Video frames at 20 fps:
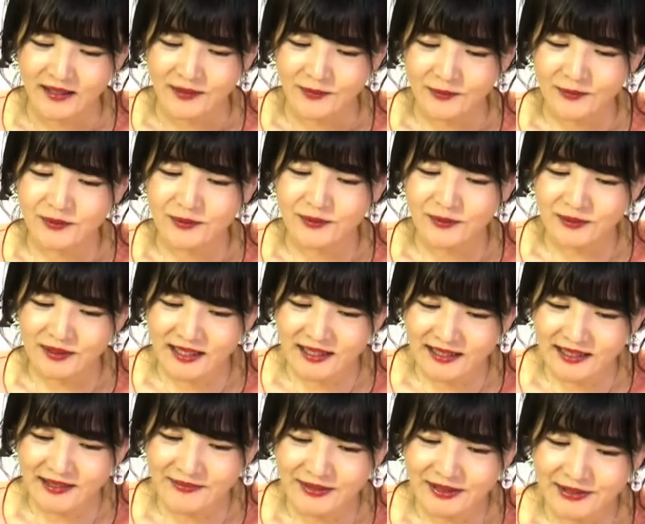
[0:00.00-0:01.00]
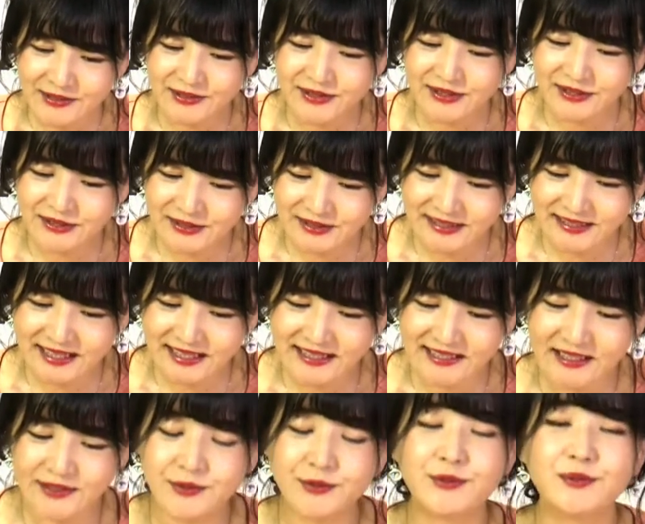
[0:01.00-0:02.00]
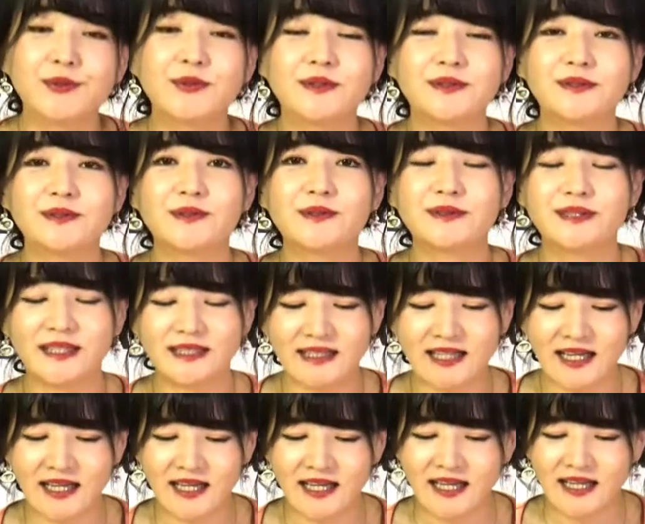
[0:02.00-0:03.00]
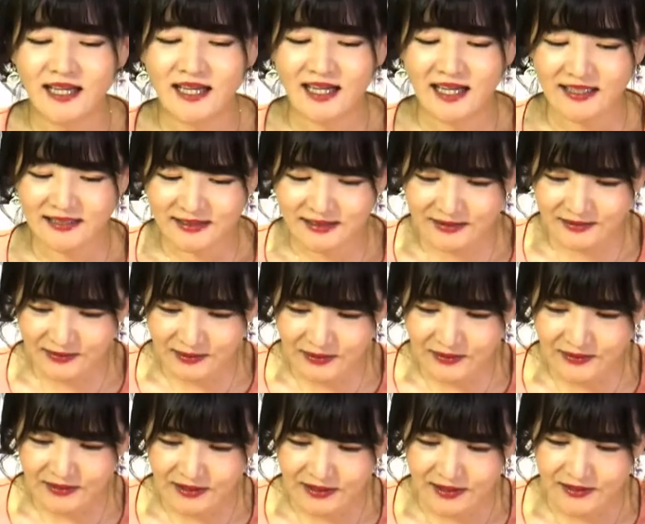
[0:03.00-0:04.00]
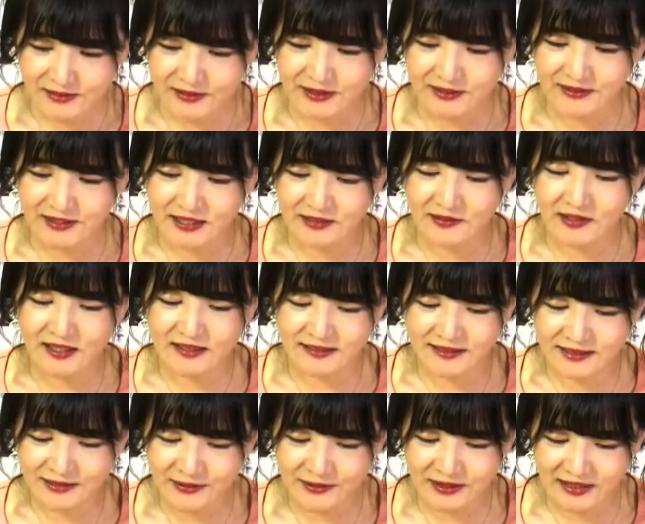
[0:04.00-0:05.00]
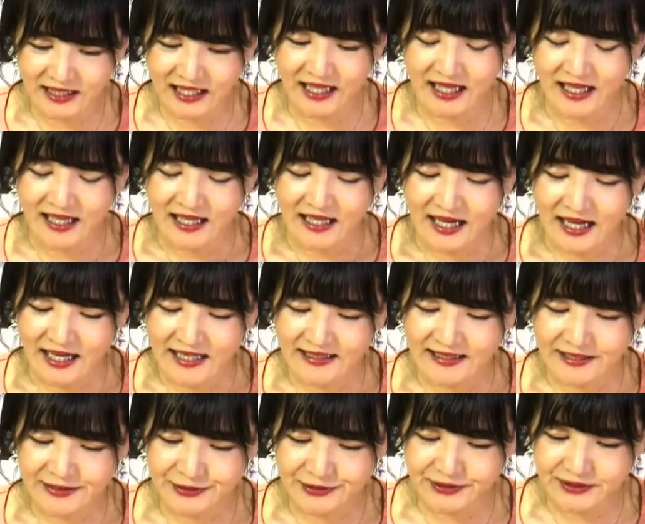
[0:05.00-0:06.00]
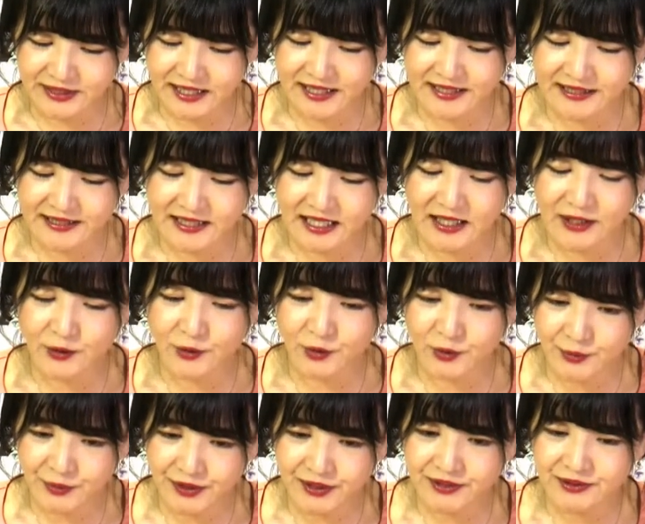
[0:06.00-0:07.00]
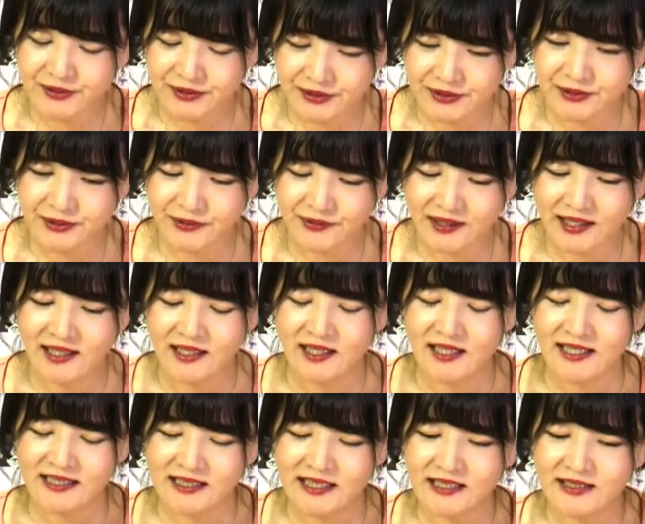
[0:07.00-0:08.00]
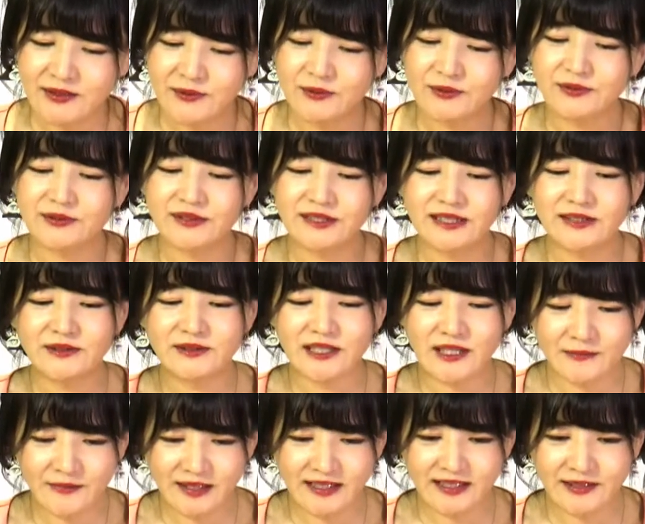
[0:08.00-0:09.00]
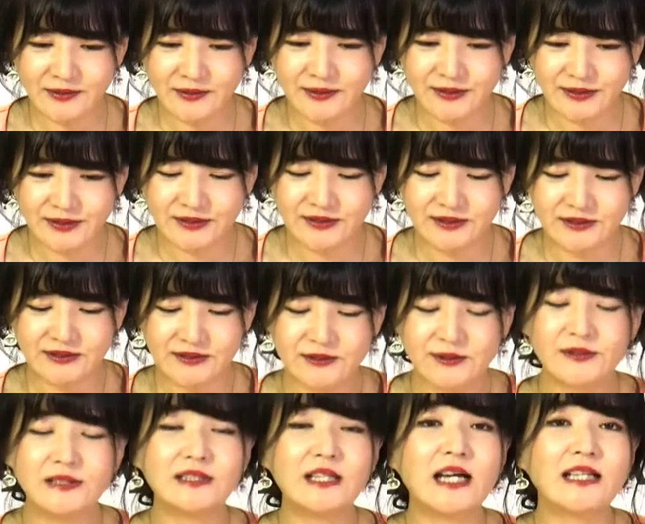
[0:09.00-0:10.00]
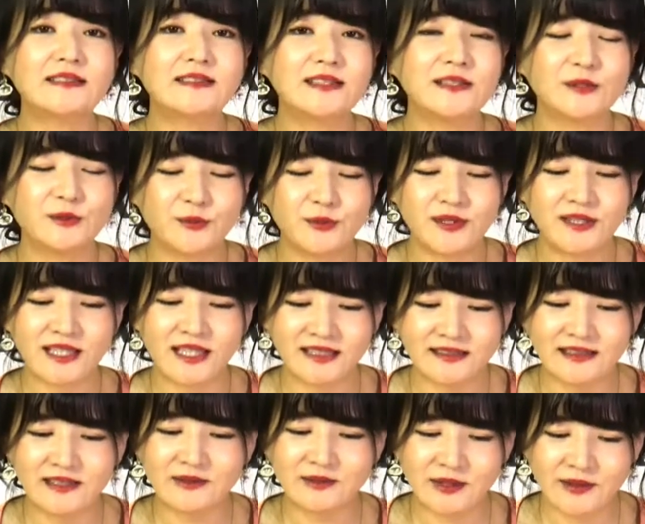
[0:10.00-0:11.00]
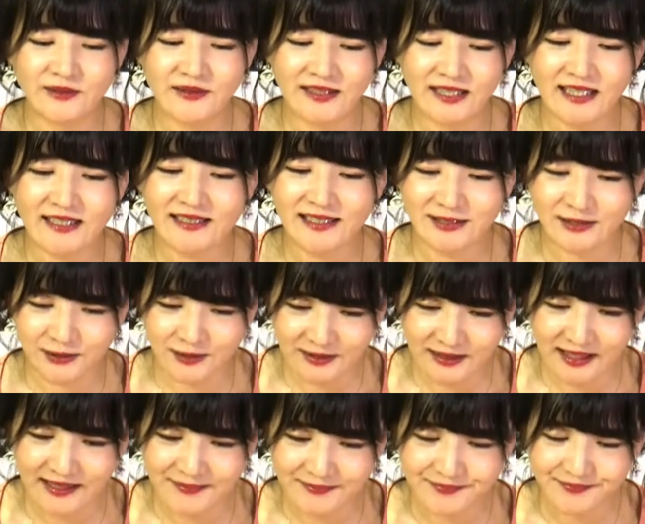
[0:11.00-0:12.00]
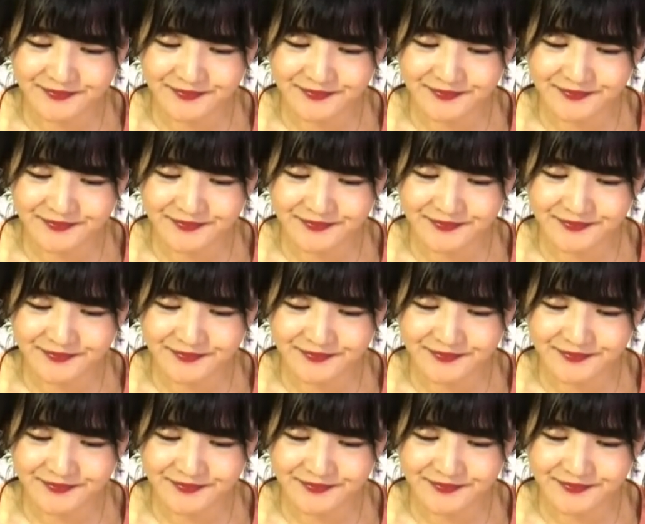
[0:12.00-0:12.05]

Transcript: 本当であれば悠々自適な老後を過ごせたはずの藤原厚頼があえて出家した思いというのは、やはり国のためにという、そうした熱い思いがあったのではないでしょうか。